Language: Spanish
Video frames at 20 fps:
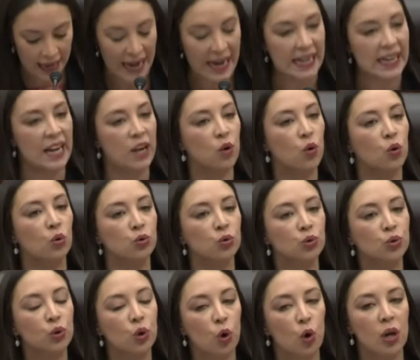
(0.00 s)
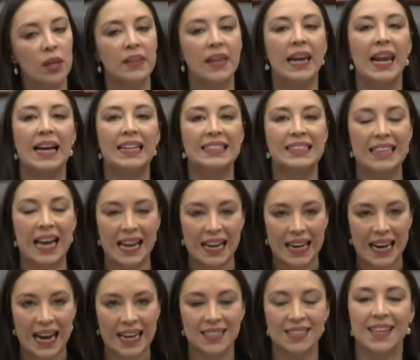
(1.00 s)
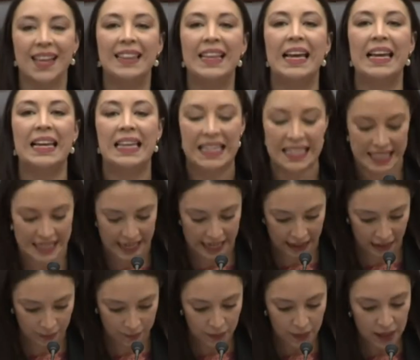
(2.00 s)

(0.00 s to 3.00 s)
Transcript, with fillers: en el control de las arcas del INE.